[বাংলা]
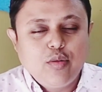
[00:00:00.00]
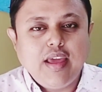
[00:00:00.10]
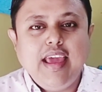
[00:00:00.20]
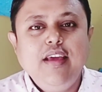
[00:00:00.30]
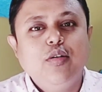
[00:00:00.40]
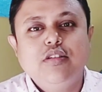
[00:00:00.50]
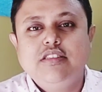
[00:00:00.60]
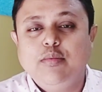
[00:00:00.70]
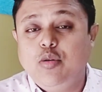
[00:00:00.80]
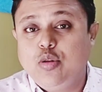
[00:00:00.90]
তো এই
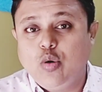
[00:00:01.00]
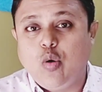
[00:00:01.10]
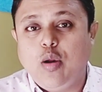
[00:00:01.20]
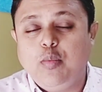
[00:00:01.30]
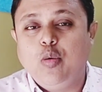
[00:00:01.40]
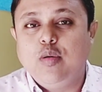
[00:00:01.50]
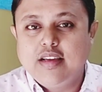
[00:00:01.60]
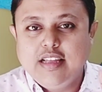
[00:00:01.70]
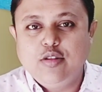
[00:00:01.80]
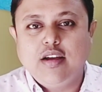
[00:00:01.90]
হচ্ছে মূলত গল্প
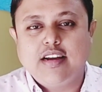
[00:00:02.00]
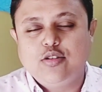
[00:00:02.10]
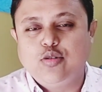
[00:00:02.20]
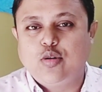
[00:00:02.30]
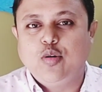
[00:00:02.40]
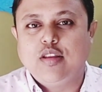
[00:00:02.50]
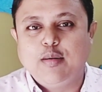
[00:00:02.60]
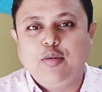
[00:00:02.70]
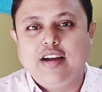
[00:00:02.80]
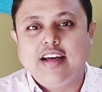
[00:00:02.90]
কিন্তু একটা ছোট্ট
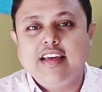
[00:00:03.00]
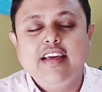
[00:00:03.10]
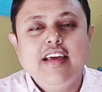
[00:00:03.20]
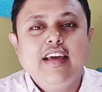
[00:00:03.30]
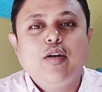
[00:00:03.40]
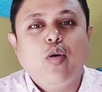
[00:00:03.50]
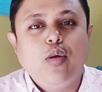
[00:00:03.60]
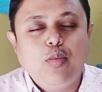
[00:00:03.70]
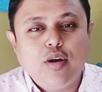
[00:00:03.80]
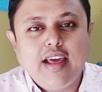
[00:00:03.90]
কথা বলে রাখি
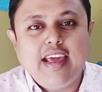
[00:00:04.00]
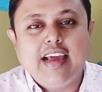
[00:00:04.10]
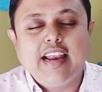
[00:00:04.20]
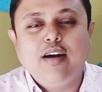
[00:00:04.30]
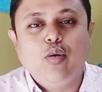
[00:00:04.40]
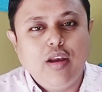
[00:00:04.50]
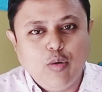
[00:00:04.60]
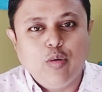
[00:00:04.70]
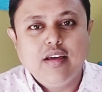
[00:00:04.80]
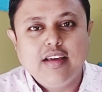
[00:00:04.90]
গল্পটা এখরা
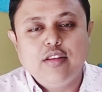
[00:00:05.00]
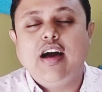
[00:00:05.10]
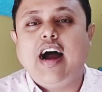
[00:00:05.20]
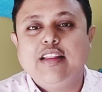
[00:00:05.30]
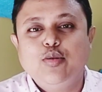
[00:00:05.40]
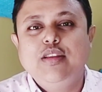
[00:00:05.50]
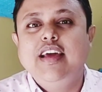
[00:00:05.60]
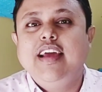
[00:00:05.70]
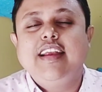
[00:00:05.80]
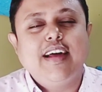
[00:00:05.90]
হলেও কিন্তু
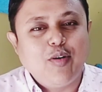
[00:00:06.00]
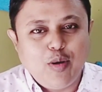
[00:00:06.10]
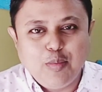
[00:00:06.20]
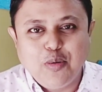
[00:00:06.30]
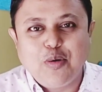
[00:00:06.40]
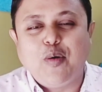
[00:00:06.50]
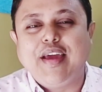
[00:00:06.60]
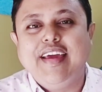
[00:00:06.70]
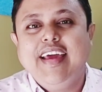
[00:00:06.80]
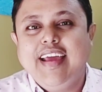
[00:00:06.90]
আদতে এটা গল্প
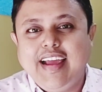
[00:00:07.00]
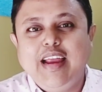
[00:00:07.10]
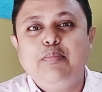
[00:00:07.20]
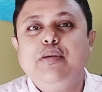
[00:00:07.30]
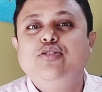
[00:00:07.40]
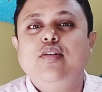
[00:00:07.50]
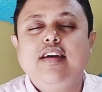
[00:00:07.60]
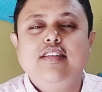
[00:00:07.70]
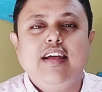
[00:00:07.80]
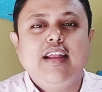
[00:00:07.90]
নয় এর পিছনে
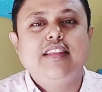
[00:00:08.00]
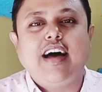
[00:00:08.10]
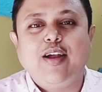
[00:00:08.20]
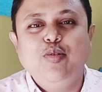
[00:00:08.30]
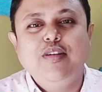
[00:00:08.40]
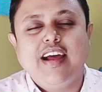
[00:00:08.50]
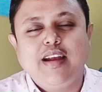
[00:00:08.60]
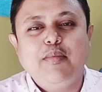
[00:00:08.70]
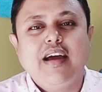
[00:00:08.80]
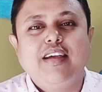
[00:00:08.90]
কিন্তু একটা দারুণ
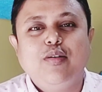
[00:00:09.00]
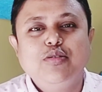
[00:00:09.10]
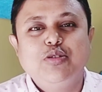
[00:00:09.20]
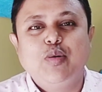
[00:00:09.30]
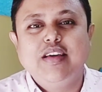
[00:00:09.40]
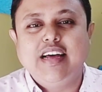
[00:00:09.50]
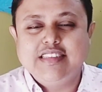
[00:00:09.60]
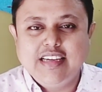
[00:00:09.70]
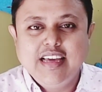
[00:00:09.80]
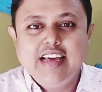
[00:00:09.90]
একটা ব্যাকগ্রাউন্ড স্টোরি
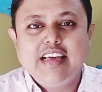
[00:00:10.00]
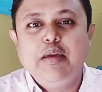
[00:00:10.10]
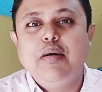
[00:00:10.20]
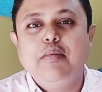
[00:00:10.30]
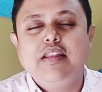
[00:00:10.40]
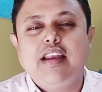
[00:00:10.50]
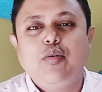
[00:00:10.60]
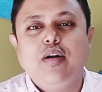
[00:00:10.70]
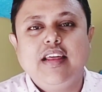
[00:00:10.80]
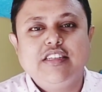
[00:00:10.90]
আছে কিভাবে তারা
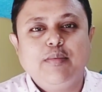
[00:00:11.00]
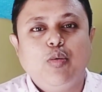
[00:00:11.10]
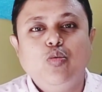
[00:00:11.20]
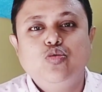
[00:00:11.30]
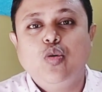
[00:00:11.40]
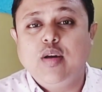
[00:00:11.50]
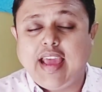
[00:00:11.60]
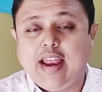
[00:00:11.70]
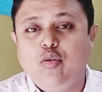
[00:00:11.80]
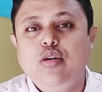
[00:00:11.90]
ওখানে এসে পৌঁছলো
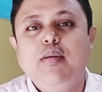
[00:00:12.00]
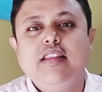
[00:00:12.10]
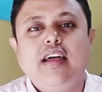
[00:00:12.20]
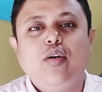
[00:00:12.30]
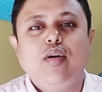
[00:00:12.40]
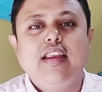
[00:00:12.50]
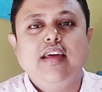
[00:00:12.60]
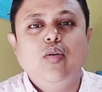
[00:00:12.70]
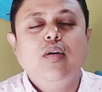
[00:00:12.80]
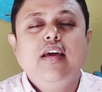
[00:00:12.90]
কেনই বা তারা ওখানে
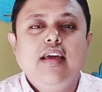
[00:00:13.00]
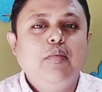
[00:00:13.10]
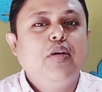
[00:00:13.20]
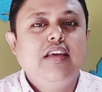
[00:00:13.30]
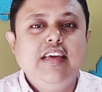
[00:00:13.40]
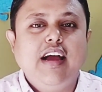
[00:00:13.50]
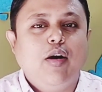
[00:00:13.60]
এলো এবং কি